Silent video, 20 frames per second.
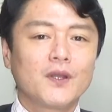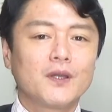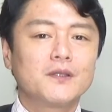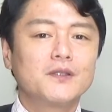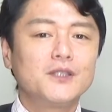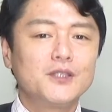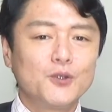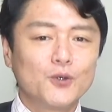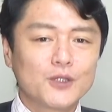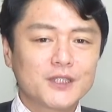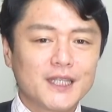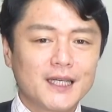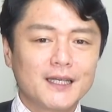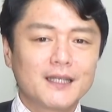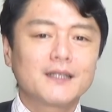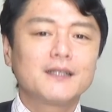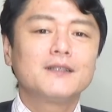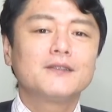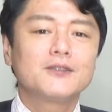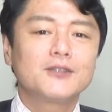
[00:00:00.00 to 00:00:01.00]
自動車
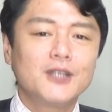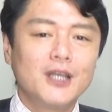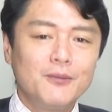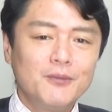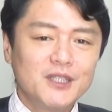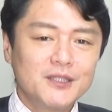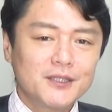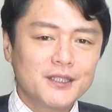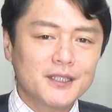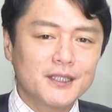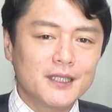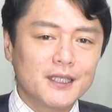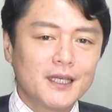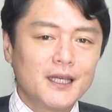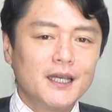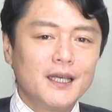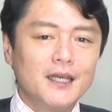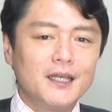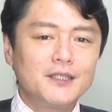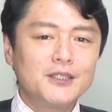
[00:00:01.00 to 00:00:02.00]
精密機器
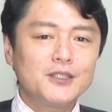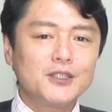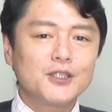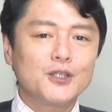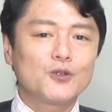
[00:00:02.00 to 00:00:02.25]
一時